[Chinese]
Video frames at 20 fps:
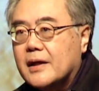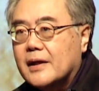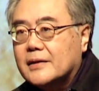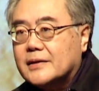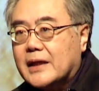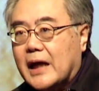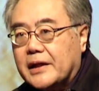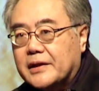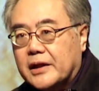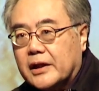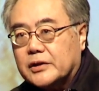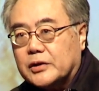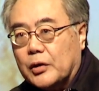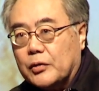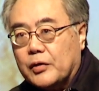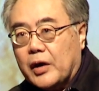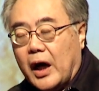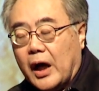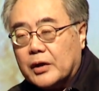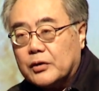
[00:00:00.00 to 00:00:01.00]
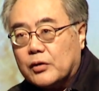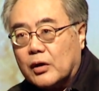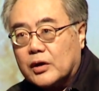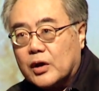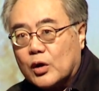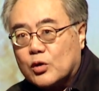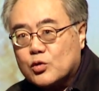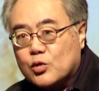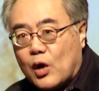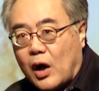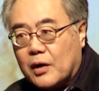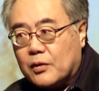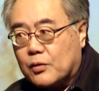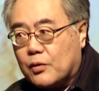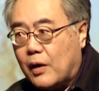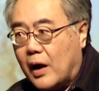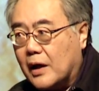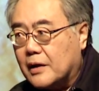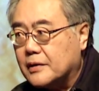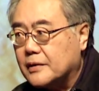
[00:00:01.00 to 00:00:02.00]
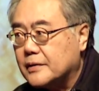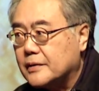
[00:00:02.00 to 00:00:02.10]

在那个时候有很多的状况